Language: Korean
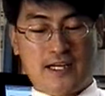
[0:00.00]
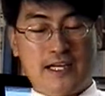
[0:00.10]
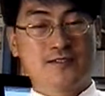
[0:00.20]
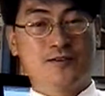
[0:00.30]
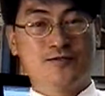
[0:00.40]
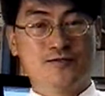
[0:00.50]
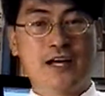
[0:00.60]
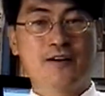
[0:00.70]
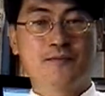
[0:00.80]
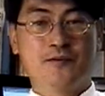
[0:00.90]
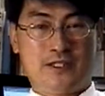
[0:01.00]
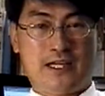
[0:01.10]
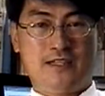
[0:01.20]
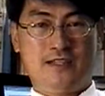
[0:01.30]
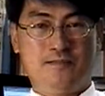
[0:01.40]
가지고
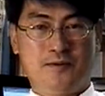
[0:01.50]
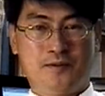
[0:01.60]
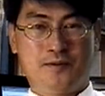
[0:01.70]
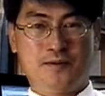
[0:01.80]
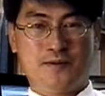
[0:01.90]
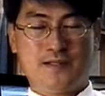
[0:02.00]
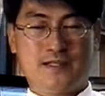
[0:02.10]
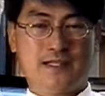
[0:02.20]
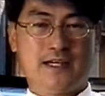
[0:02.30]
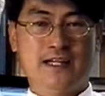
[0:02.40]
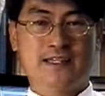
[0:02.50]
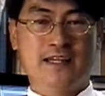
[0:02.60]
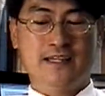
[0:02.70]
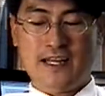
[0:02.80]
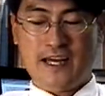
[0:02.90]
중간고사를 보도록 할
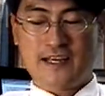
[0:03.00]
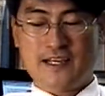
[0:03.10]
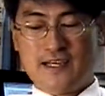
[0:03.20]
텐데